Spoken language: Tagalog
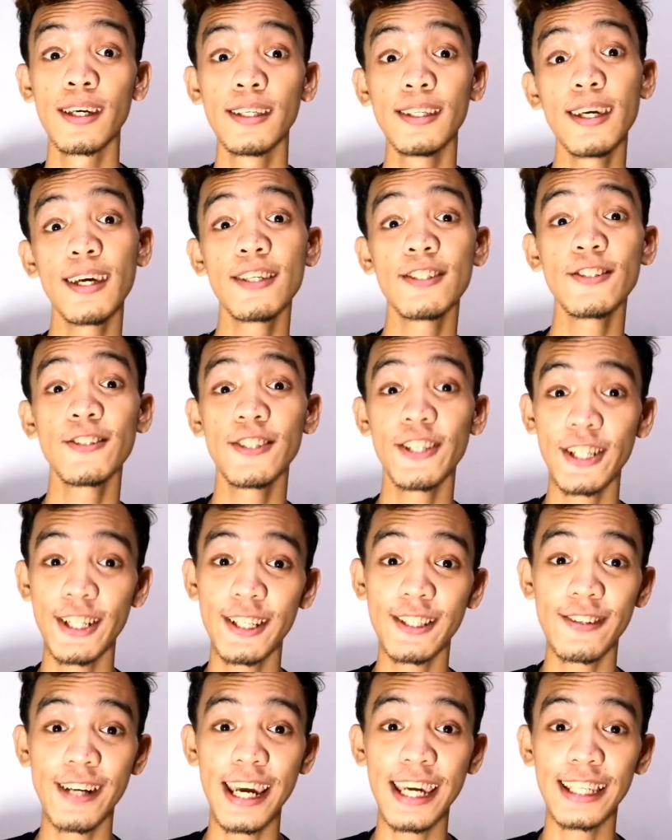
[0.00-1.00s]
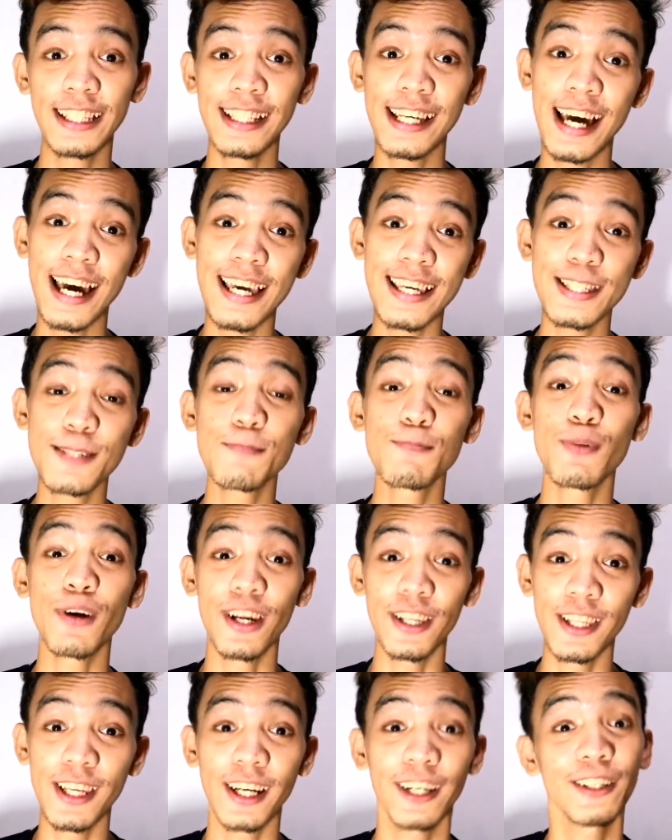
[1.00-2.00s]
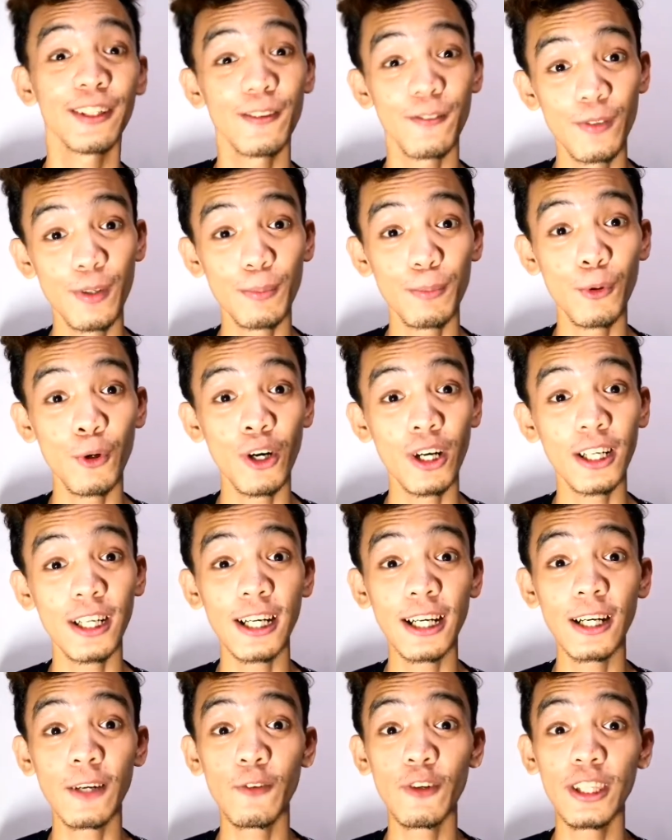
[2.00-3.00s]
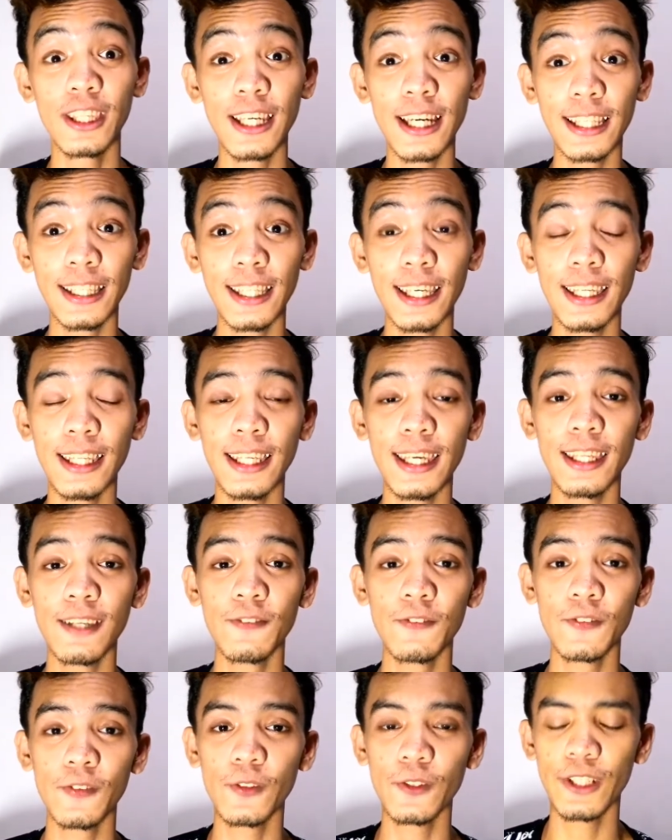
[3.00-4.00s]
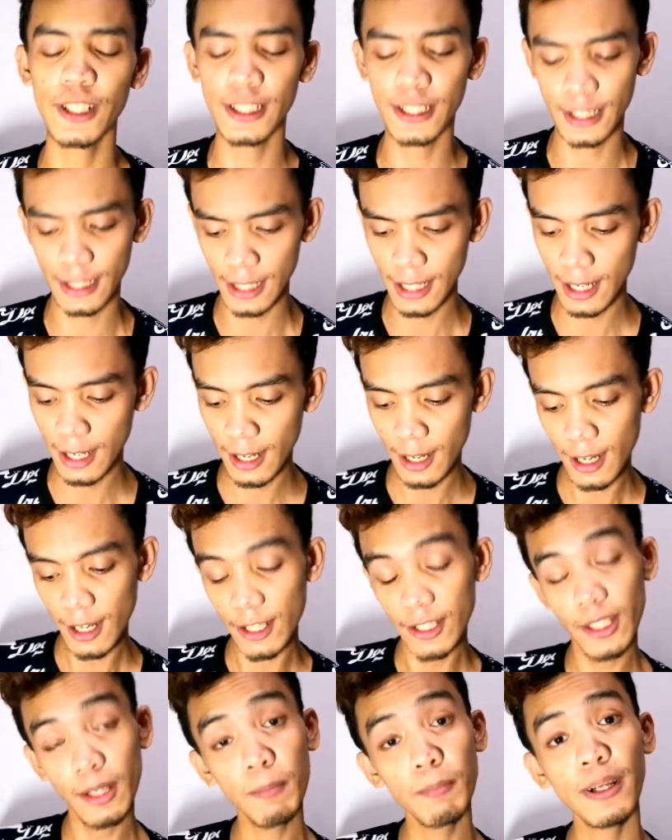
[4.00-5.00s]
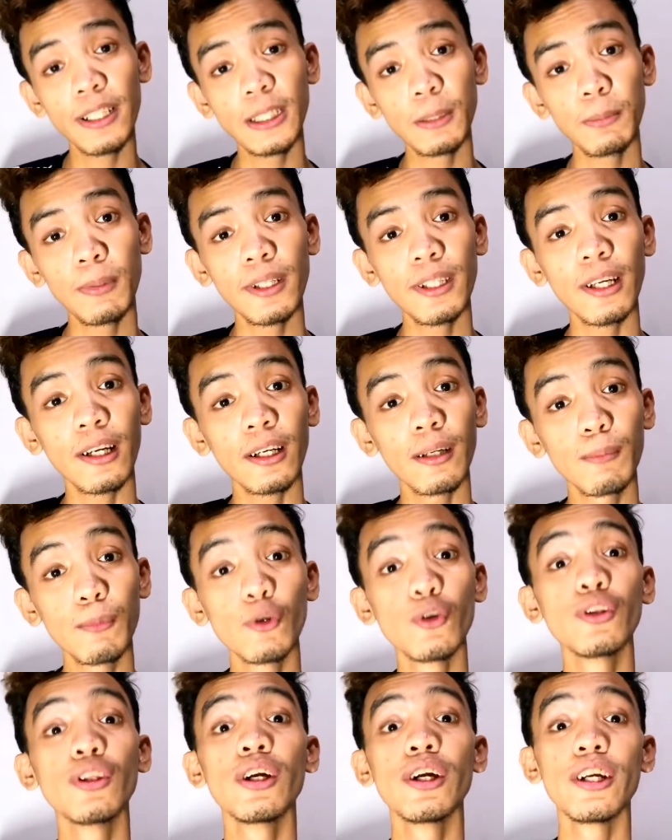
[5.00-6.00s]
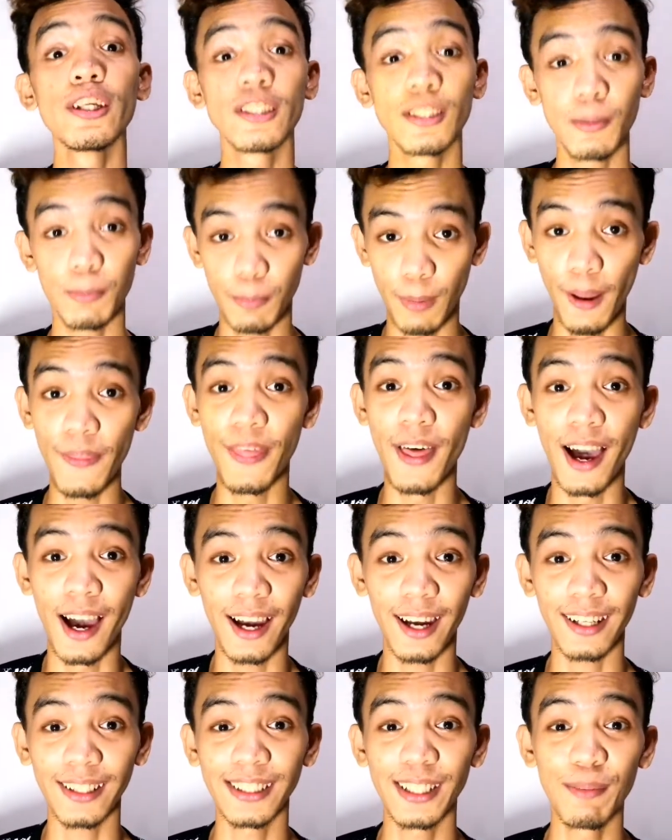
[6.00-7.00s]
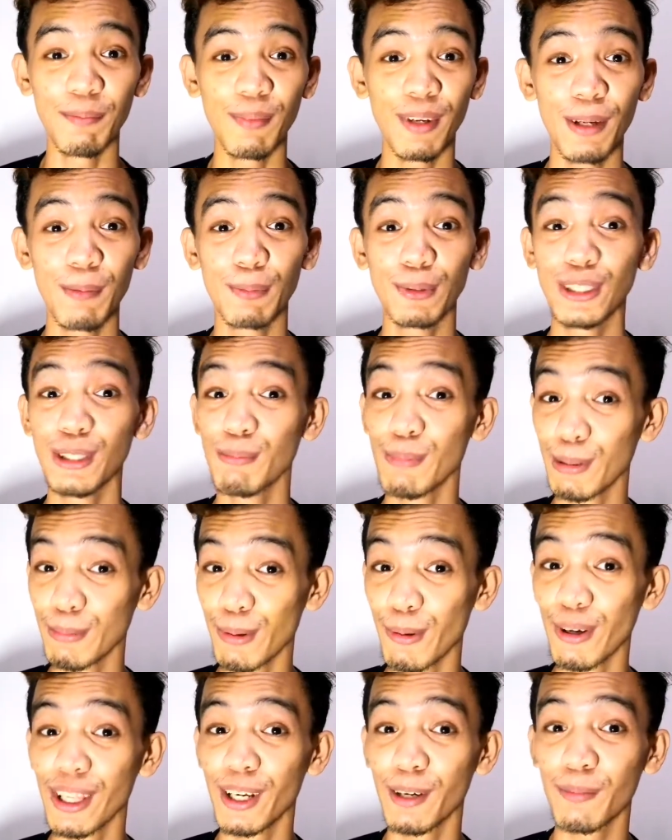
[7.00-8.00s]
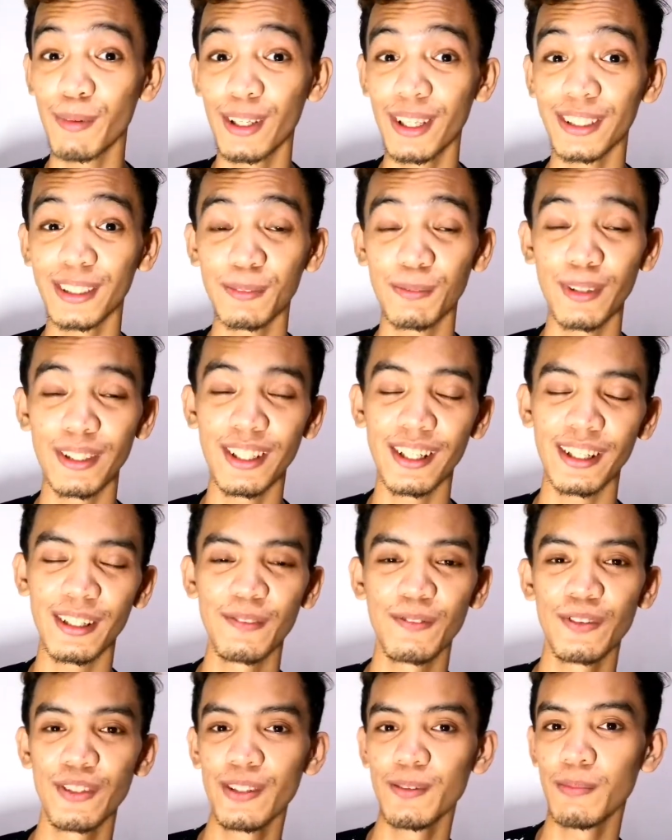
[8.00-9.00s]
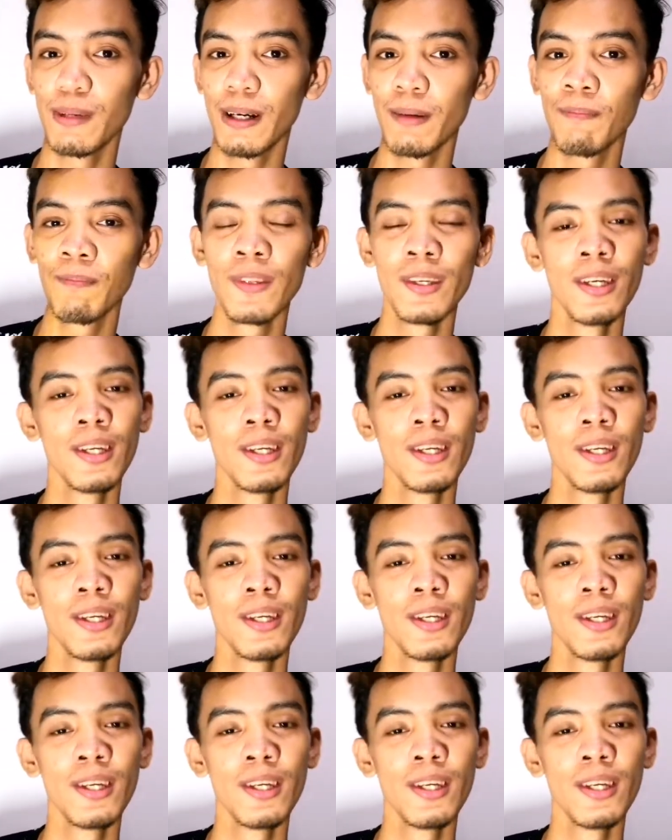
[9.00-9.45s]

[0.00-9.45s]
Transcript: Yes, you heard it right guys, product review po ang gagawin natin. And of course, syempre sa product review, there is a product. syempre, posibleng mawala ng product sa product review, diba?